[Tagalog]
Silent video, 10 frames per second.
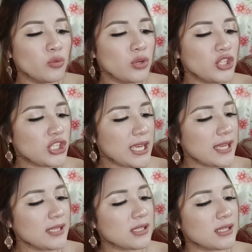which
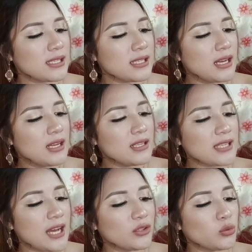is
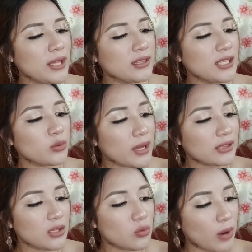sa
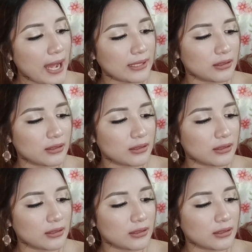2021.